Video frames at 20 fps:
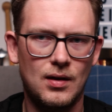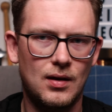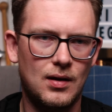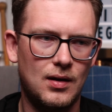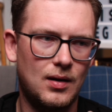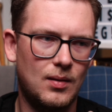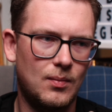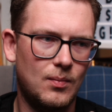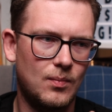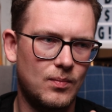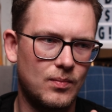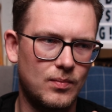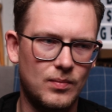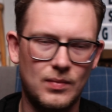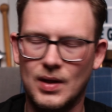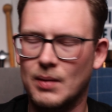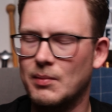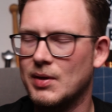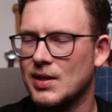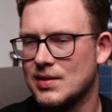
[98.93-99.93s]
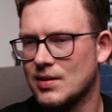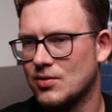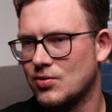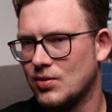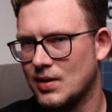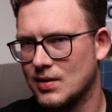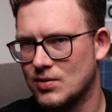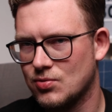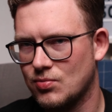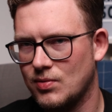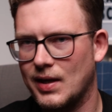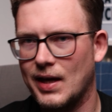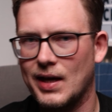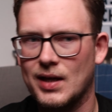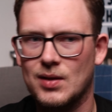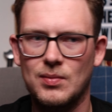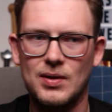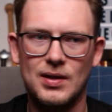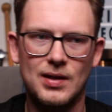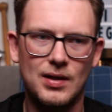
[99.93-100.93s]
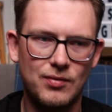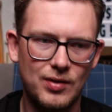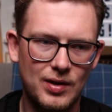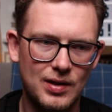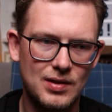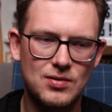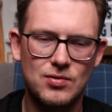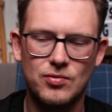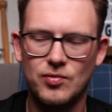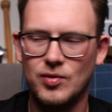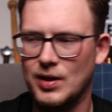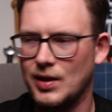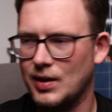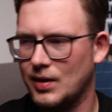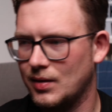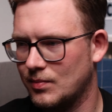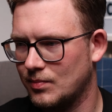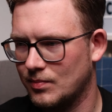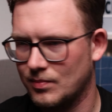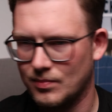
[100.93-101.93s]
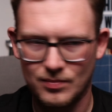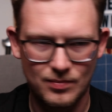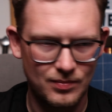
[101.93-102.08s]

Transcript: Ähm, damit ist natürlich jetzt Reenactment, Living History,